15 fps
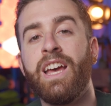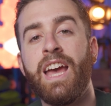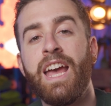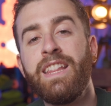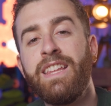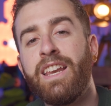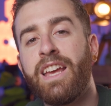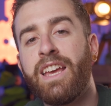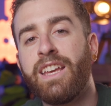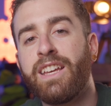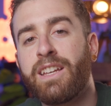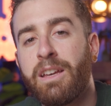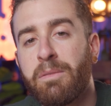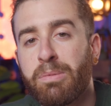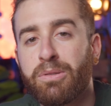E direi
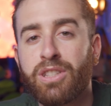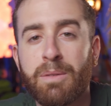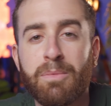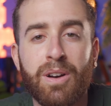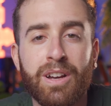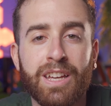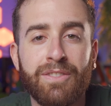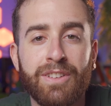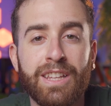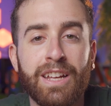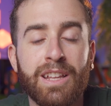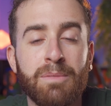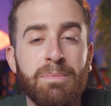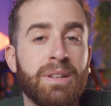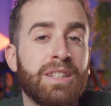che possiamo anche
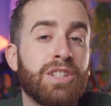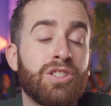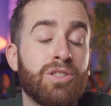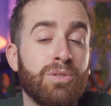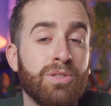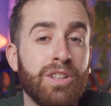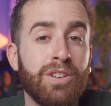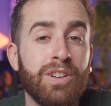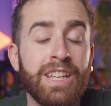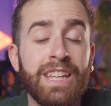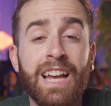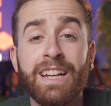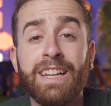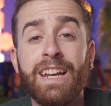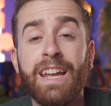evitare di perderci in ulteriori
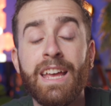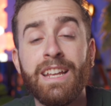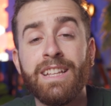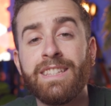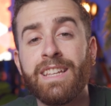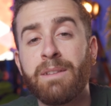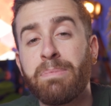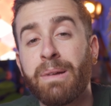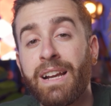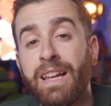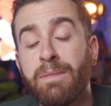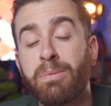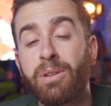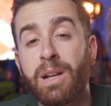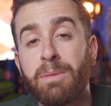chiacchiere e iniziare a parlare
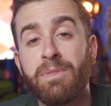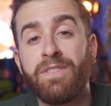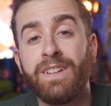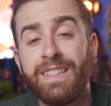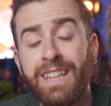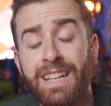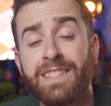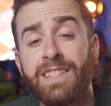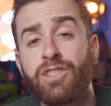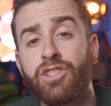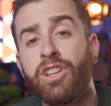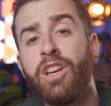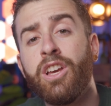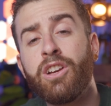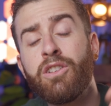di programmi fantastici,
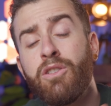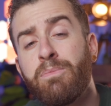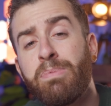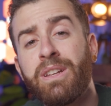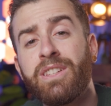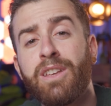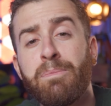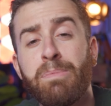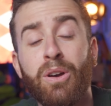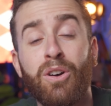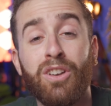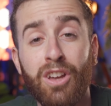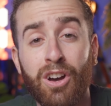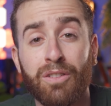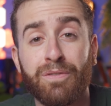come per esempio
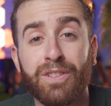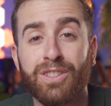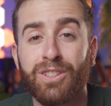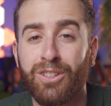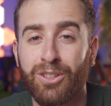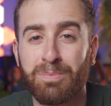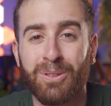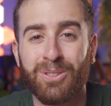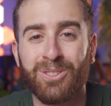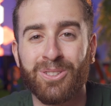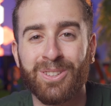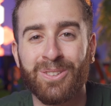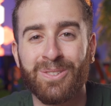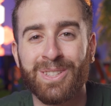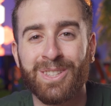OnlyOffice, lo sponsor
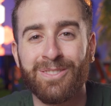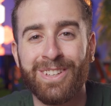di questo